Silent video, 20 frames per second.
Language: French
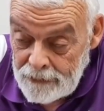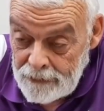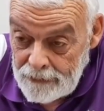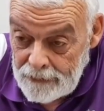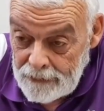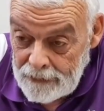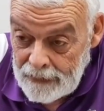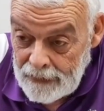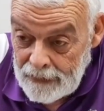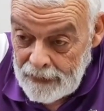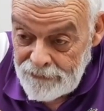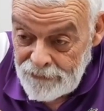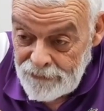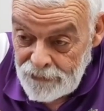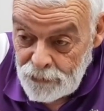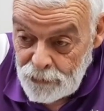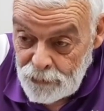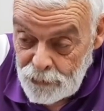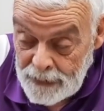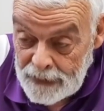Ce qui est
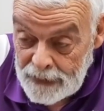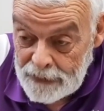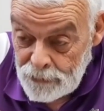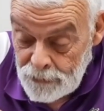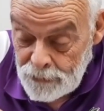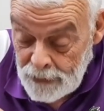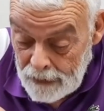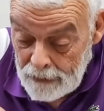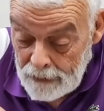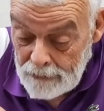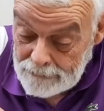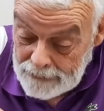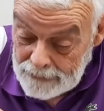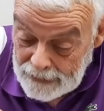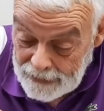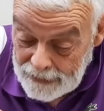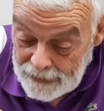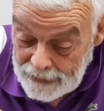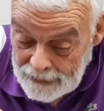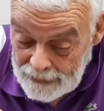sûr, c'est que
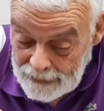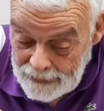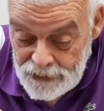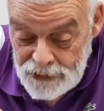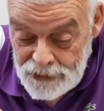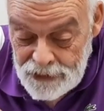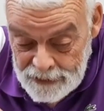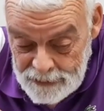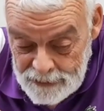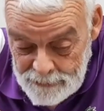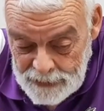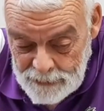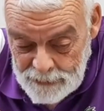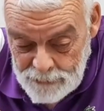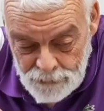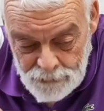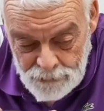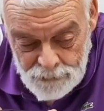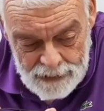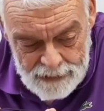tester et
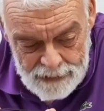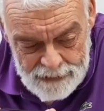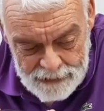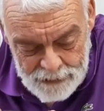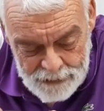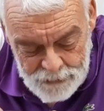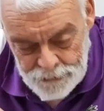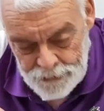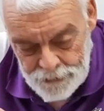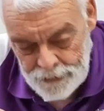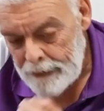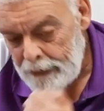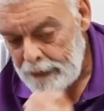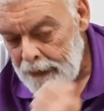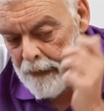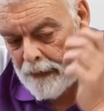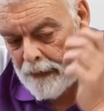isoler les positifs, ça